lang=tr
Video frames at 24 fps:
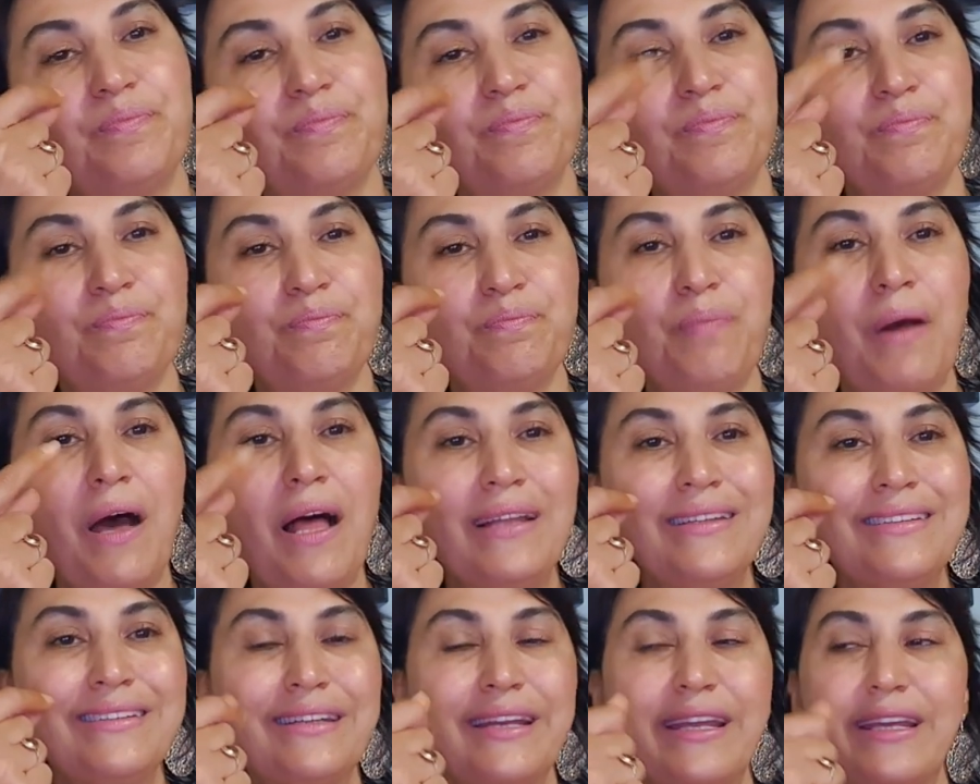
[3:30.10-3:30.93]

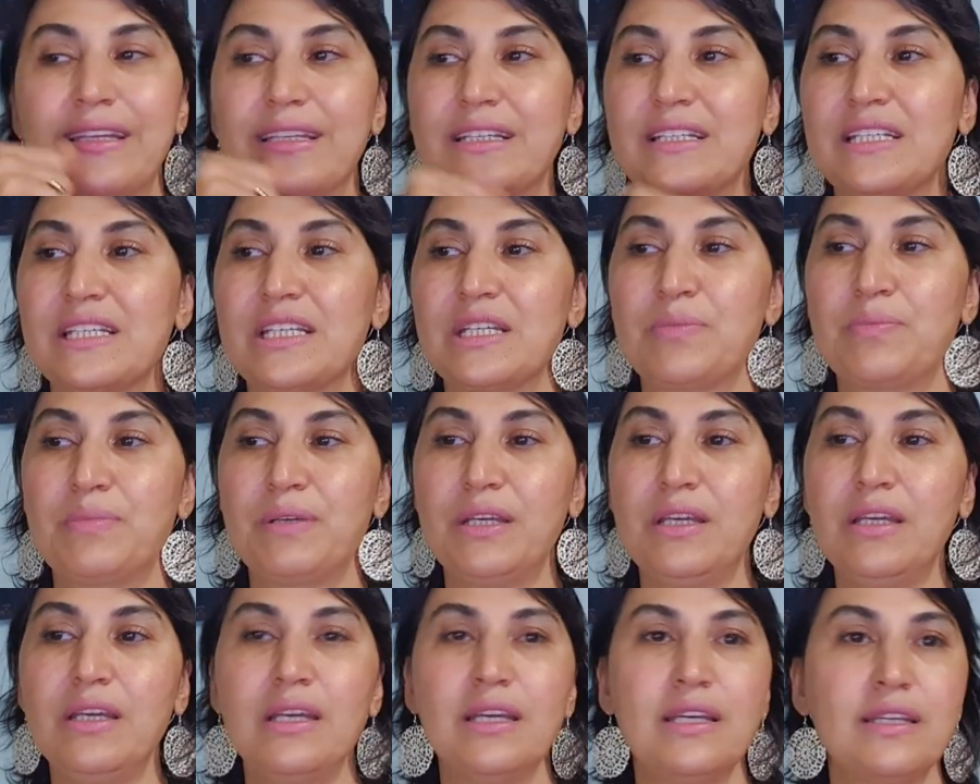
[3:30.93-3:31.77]
bal rengi
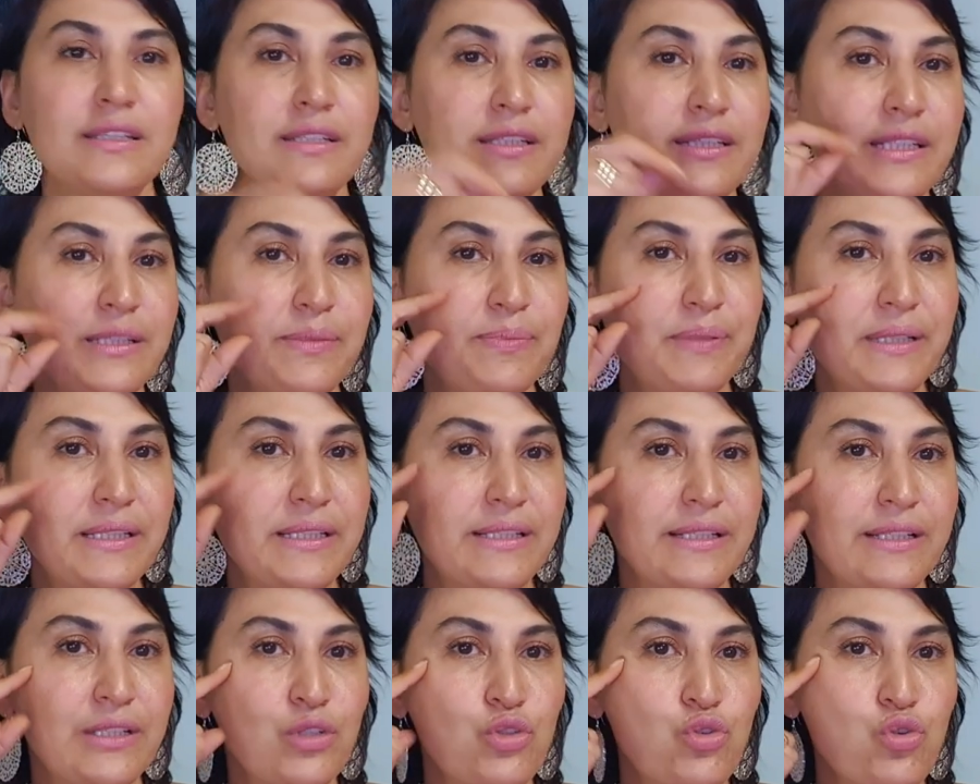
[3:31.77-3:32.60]
gibi
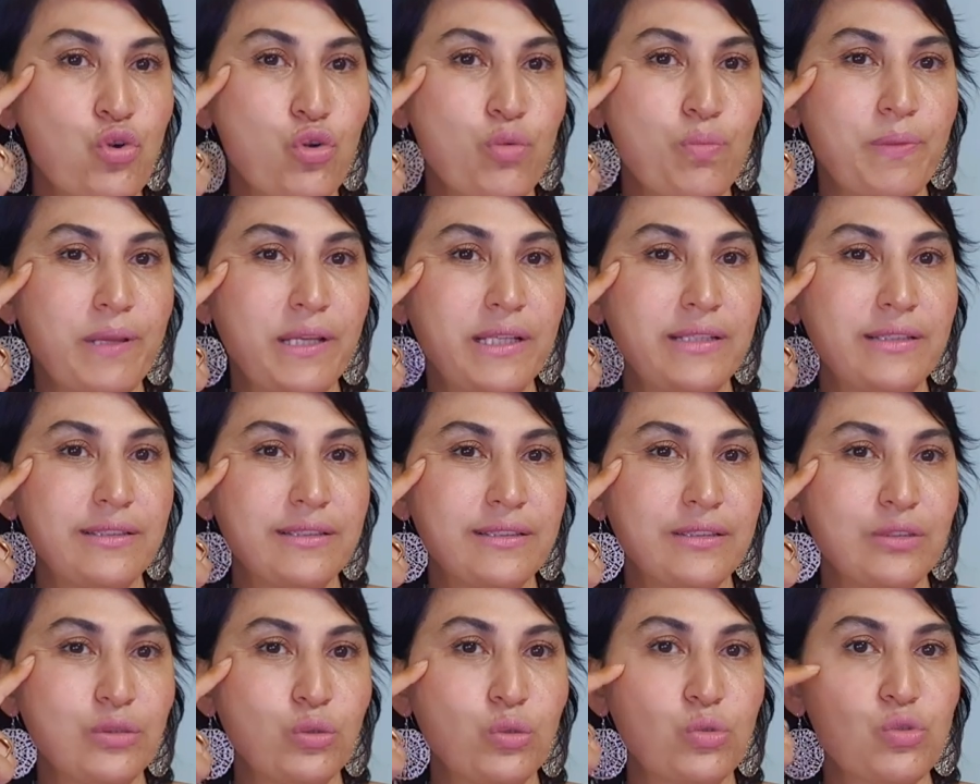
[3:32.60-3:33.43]
kirpikleri çok
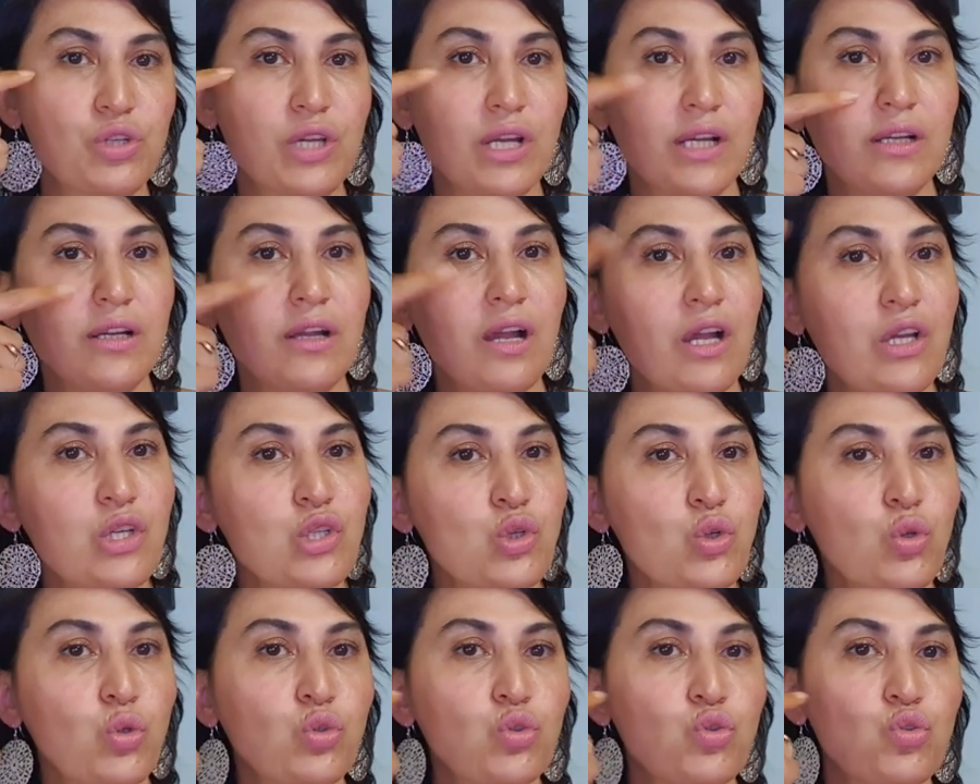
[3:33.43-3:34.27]
belirgin olacak kaş
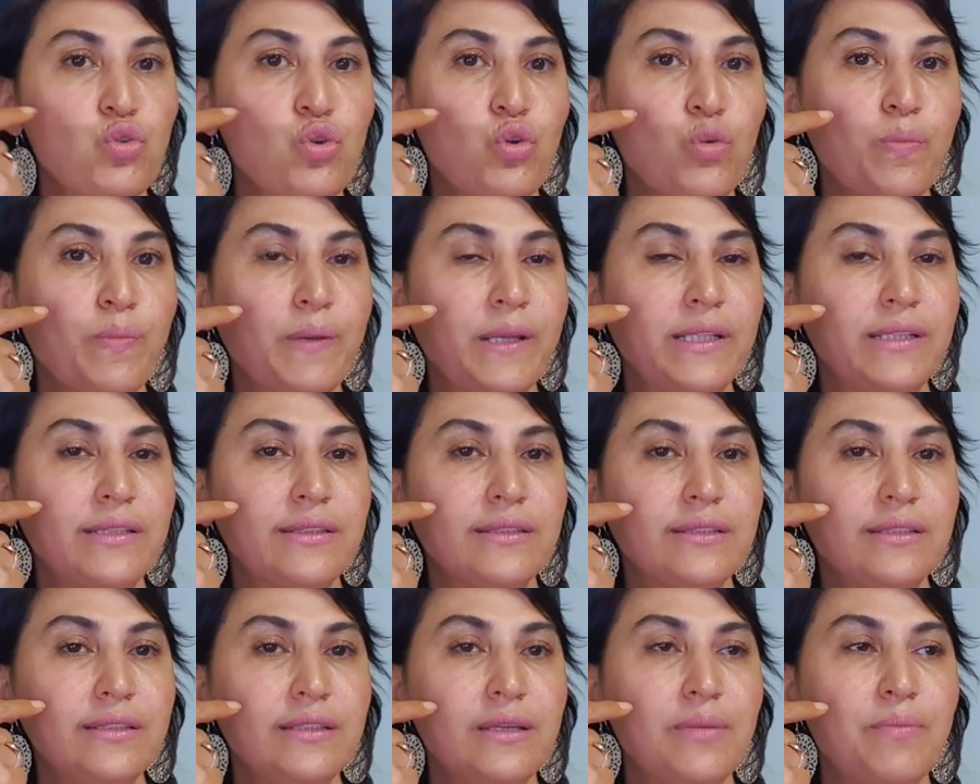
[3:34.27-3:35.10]
göz çok
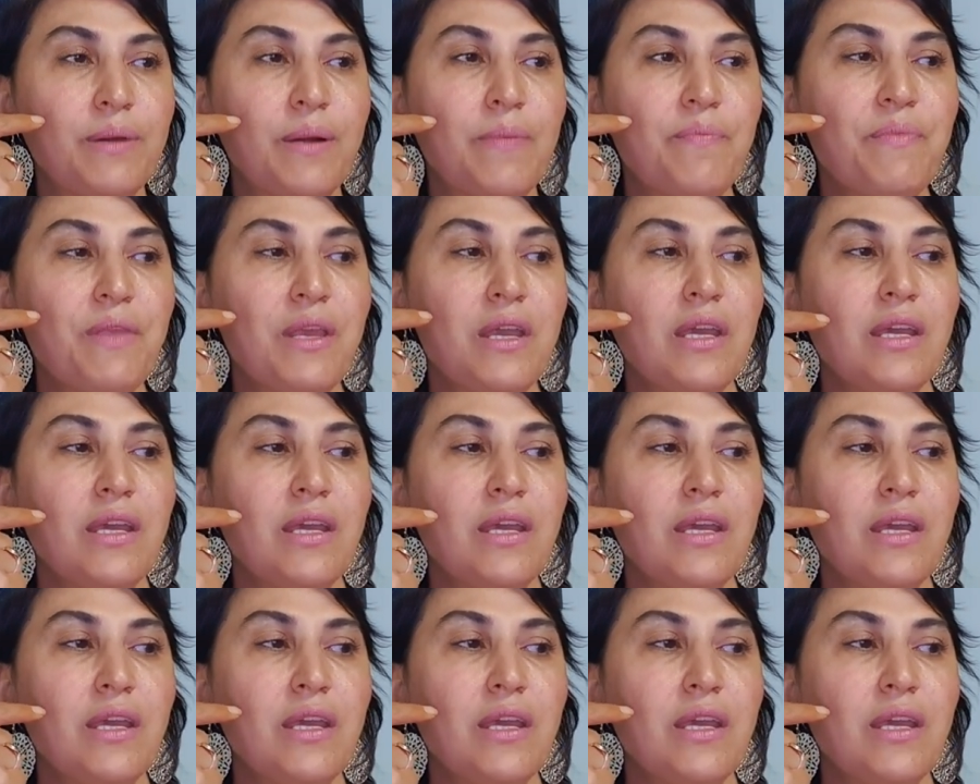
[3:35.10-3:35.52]
belirgin ama